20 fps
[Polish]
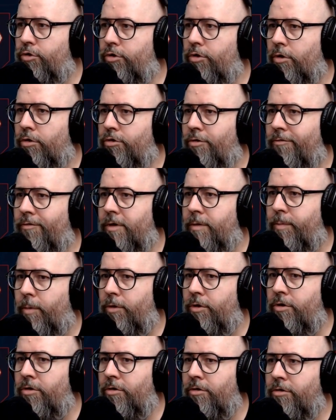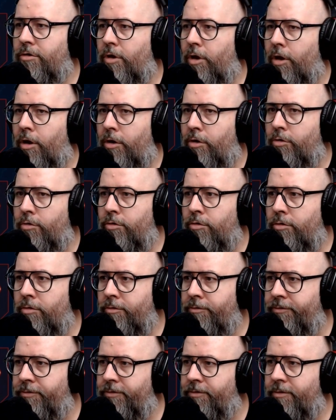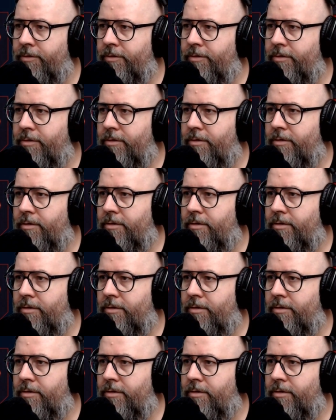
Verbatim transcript: Ja ci wyspa dinozaurów!